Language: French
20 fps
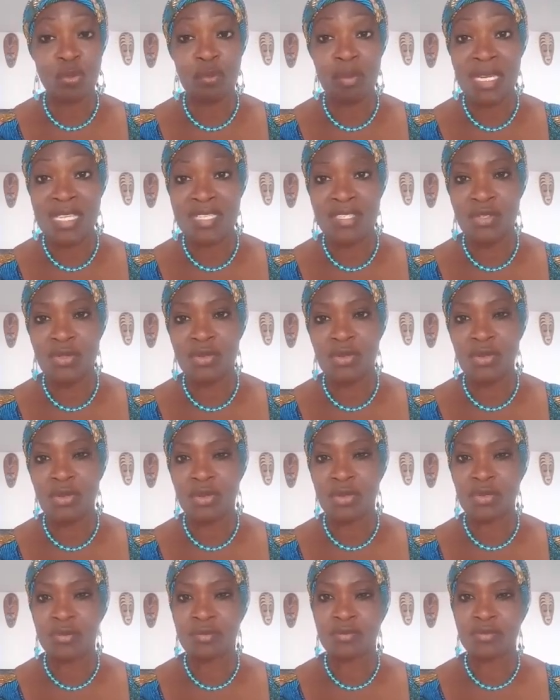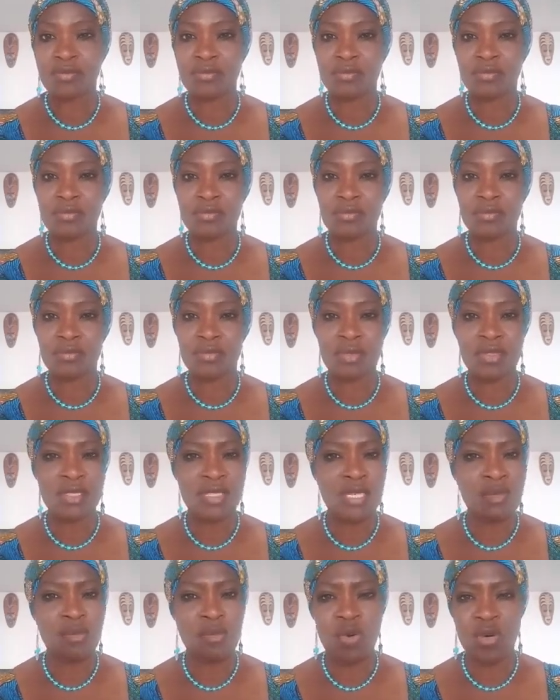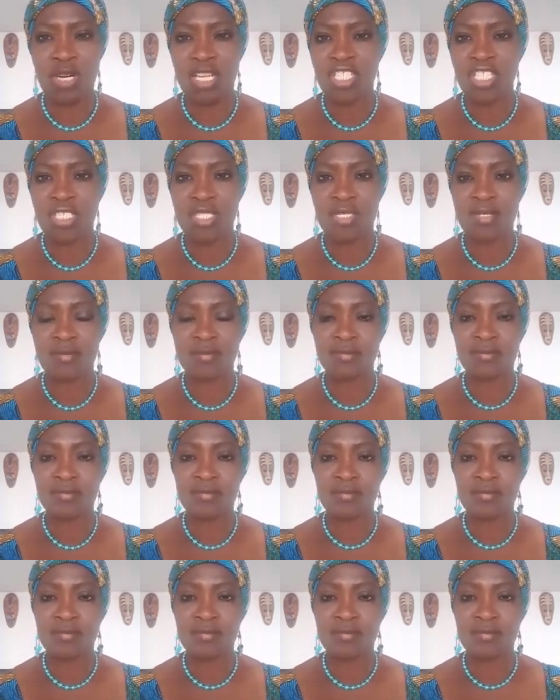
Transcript: blessures, d'hémorragie.